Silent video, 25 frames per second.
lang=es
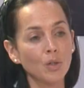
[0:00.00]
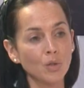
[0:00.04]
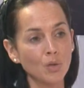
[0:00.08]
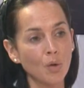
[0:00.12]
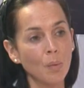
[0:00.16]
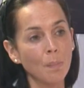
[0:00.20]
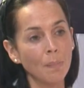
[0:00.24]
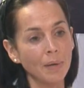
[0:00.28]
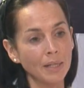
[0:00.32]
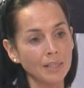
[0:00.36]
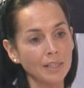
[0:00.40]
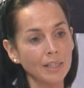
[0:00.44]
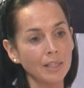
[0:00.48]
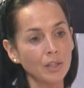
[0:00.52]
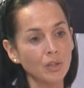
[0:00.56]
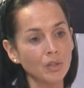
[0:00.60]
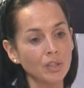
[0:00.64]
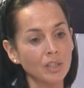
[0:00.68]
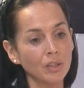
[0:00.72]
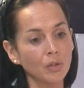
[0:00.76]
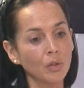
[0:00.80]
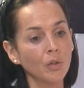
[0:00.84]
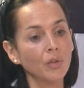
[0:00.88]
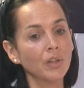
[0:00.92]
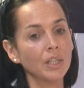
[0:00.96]
compañeros y
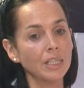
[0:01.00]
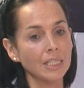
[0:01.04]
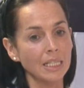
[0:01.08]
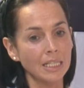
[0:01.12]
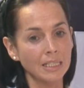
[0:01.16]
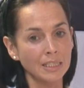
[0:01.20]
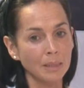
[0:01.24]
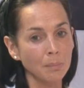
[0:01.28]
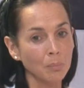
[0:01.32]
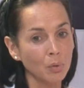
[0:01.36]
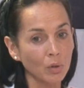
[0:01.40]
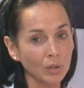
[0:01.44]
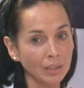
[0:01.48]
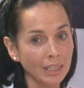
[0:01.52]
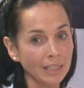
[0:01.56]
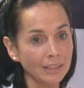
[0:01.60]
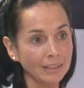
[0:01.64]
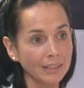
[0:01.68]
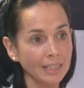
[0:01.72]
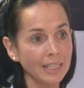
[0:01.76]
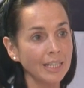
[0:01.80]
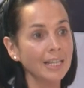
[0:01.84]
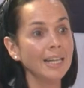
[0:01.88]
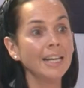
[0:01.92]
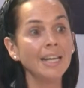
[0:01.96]
entonces es
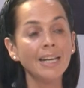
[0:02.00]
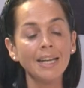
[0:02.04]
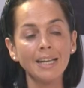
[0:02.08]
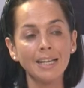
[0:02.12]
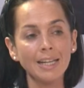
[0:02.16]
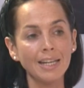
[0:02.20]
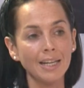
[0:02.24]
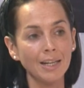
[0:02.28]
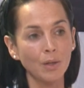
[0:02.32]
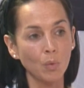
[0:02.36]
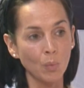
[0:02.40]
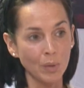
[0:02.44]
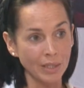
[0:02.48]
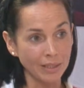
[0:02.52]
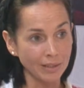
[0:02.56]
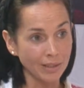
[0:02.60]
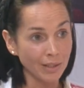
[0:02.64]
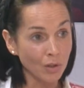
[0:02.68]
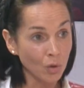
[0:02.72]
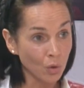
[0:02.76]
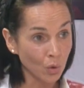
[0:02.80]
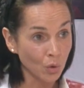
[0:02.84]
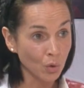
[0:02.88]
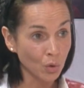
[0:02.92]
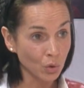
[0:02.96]
importante que
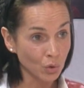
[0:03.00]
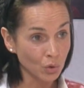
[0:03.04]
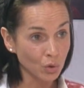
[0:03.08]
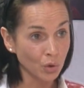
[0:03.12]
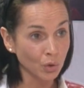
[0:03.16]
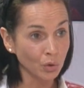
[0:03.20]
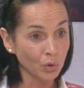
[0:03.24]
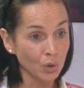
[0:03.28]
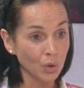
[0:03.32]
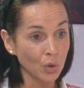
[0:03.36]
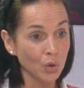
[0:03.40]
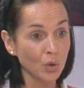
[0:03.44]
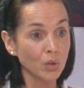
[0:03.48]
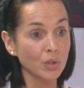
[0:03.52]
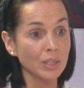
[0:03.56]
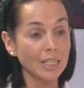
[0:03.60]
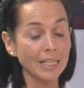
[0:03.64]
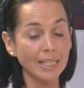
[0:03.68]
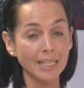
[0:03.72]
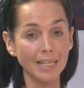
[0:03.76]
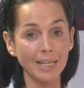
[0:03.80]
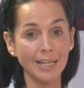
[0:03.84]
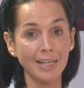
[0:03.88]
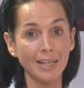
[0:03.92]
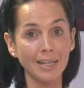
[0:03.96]
cuenten con nosotros,
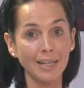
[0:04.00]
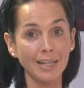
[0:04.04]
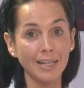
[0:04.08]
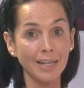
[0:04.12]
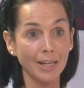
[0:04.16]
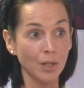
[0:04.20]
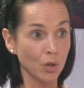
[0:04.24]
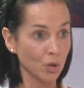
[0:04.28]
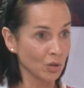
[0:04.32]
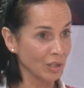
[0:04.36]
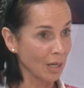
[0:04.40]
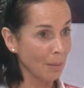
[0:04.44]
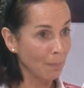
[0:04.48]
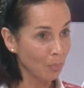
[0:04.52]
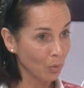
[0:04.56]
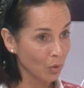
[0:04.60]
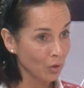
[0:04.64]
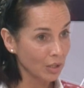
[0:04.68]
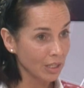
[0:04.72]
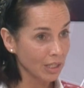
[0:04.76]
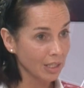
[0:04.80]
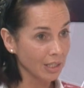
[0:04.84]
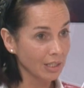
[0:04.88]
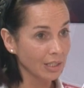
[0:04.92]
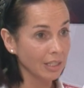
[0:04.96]
que, nos
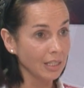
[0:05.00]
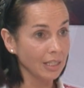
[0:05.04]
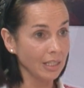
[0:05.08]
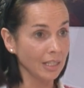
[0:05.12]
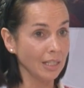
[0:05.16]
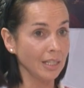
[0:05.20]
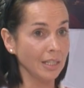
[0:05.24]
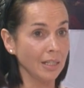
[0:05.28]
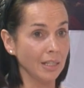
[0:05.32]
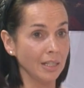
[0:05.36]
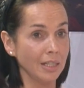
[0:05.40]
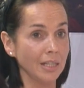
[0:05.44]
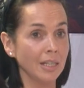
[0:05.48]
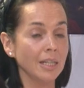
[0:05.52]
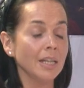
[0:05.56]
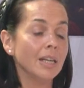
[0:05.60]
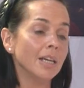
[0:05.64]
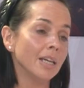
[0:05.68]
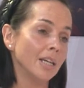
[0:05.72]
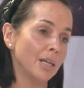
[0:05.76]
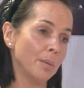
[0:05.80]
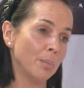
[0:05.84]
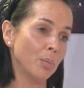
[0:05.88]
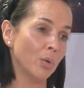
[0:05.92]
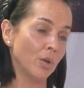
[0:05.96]
apoyen y,
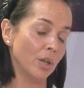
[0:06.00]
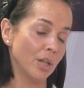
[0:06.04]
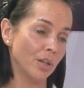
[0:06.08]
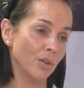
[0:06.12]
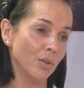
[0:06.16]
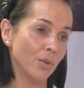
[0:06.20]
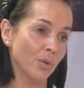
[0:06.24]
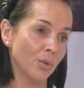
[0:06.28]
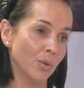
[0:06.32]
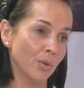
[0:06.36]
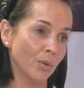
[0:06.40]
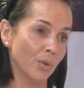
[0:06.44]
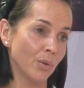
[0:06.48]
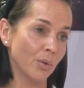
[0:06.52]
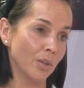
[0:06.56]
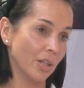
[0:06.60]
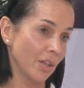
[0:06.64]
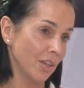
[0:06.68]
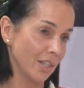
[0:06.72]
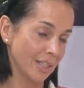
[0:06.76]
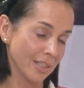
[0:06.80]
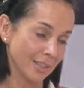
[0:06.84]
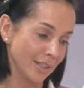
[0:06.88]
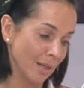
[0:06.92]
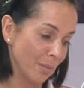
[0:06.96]
y por ello necesitamos
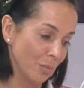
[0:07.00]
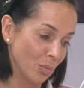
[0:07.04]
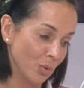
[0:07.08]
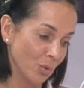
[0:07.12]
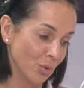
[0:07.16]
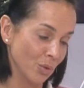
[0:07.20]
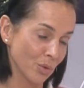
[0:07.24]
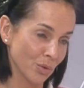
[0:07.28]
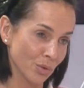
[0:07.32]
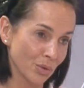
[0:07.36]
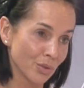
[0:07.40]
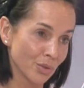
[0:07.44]
necesitamos